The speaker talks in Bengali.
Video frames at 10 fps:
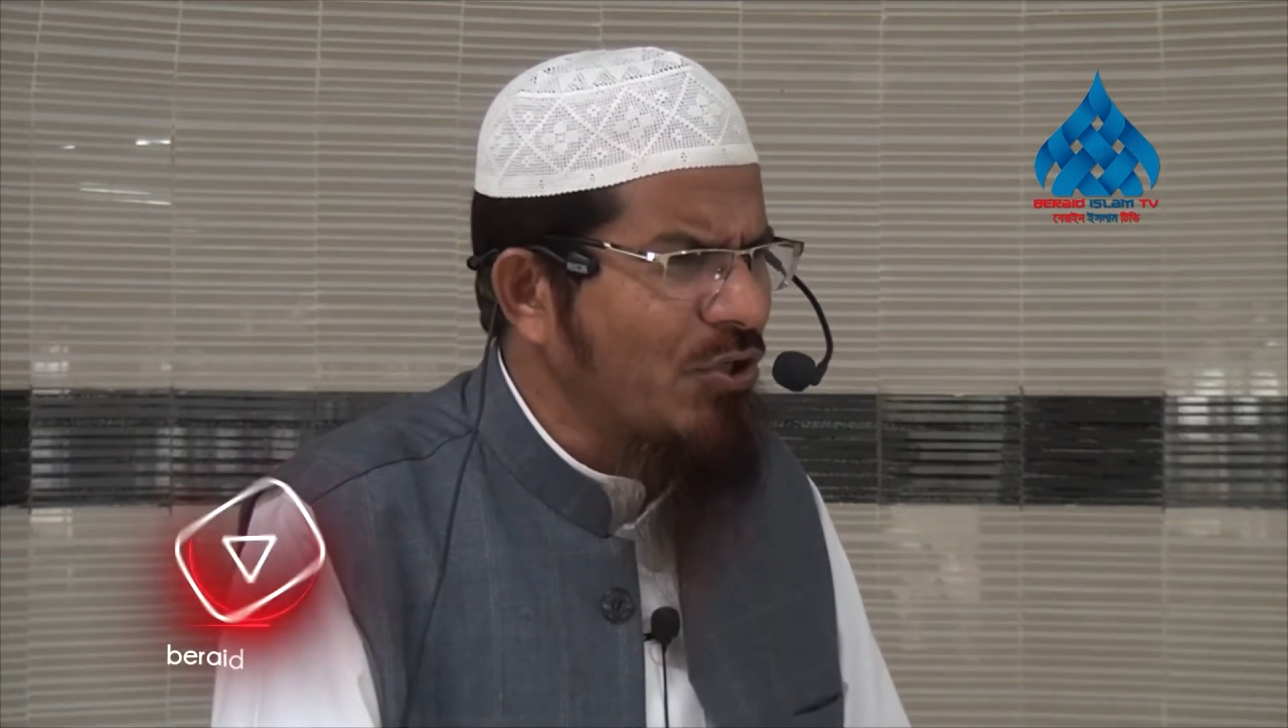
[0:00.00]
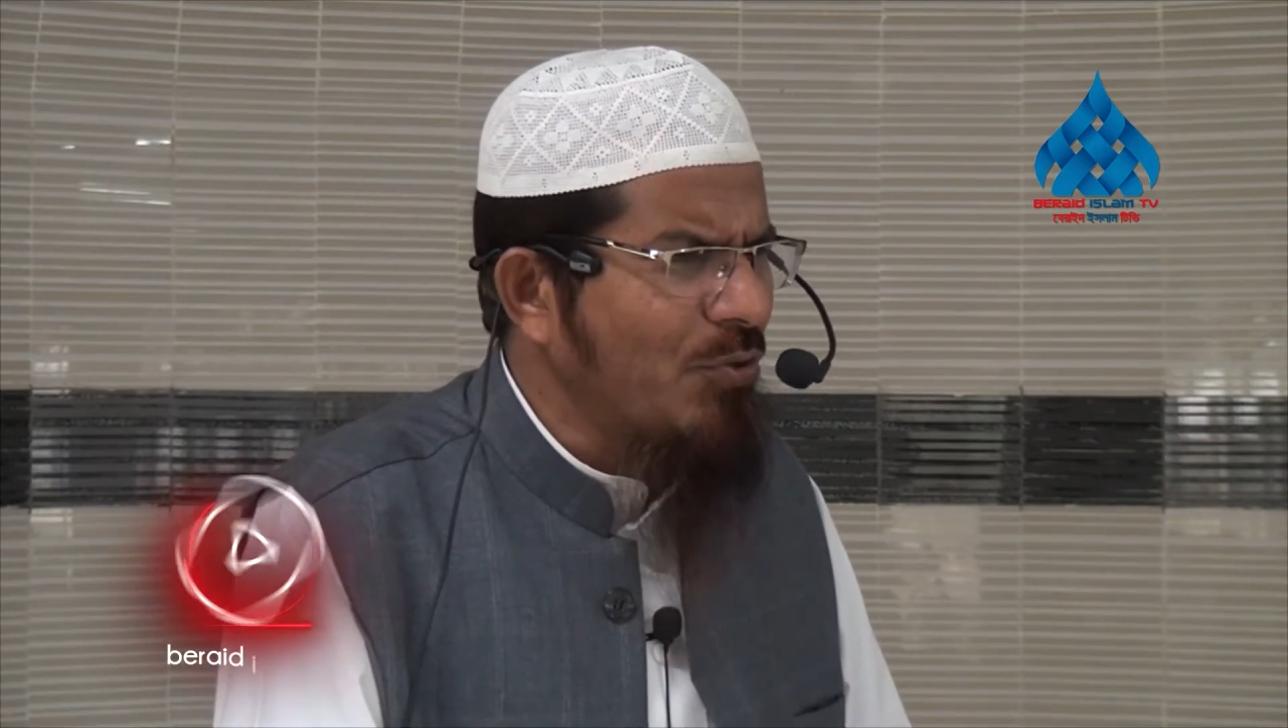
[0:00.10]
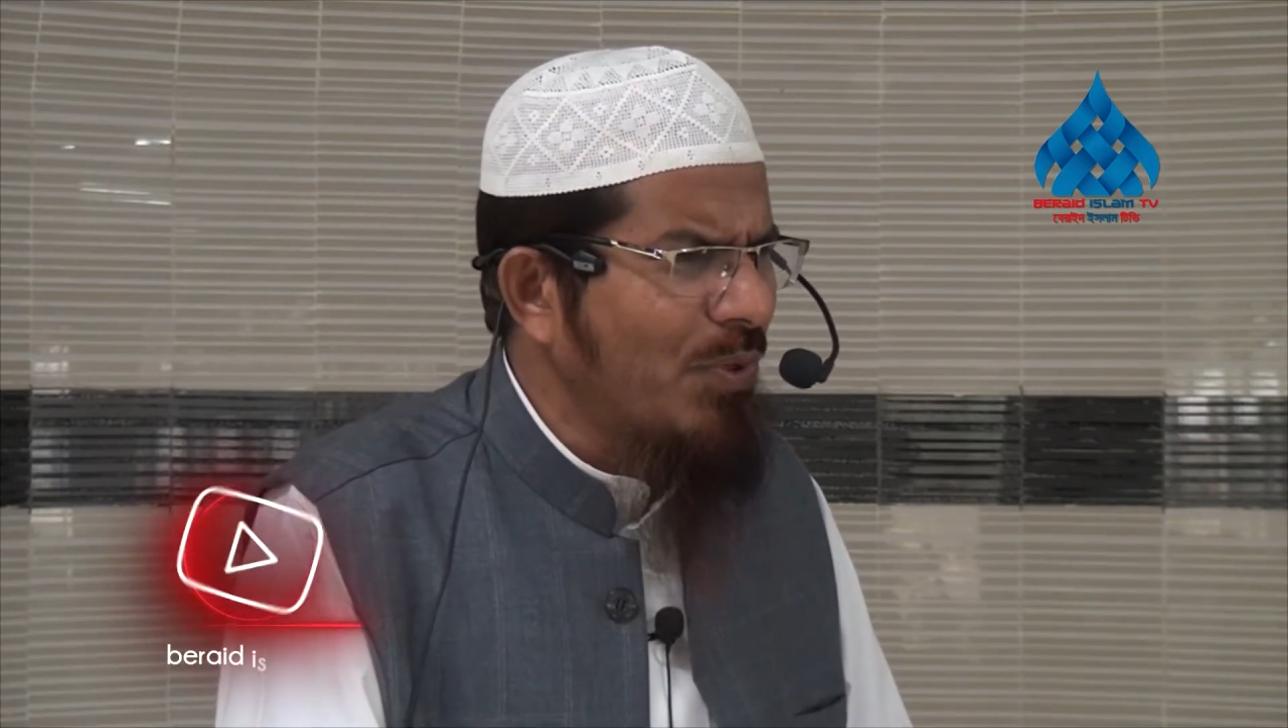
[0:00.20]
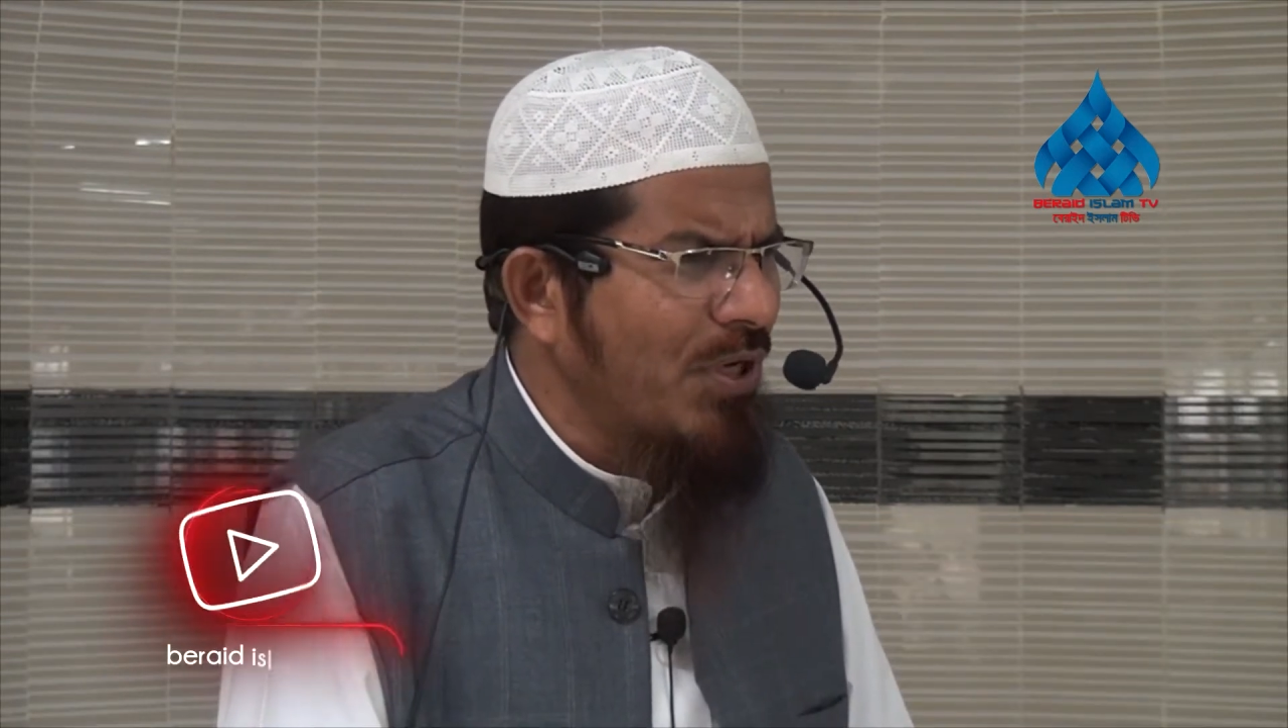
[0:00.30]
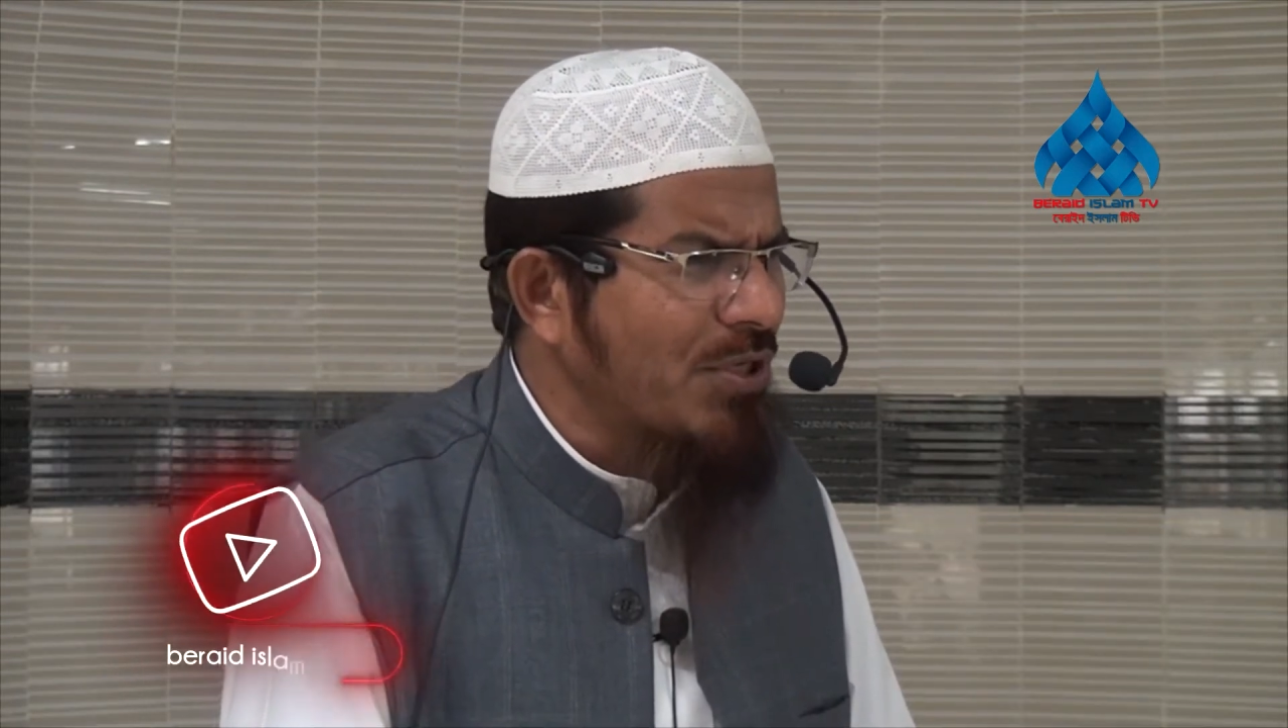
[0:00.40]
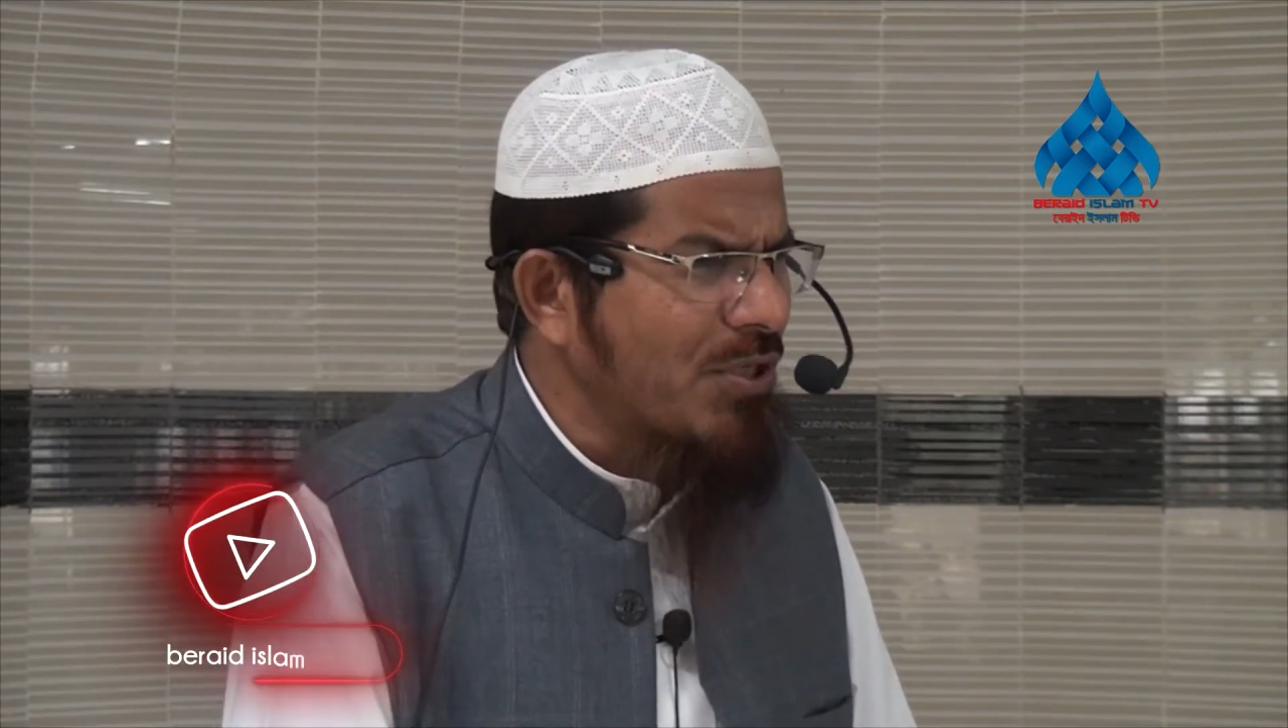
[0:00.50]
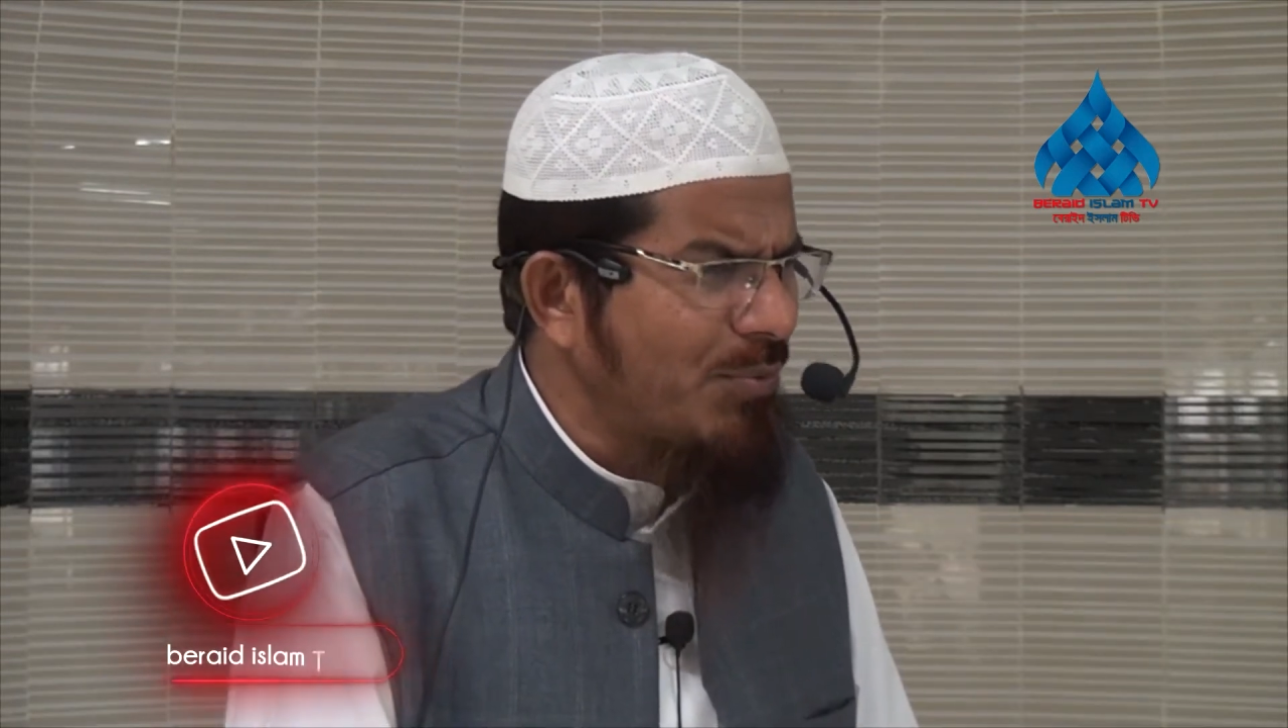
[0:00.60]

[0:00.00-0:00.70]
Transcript: যৌবনের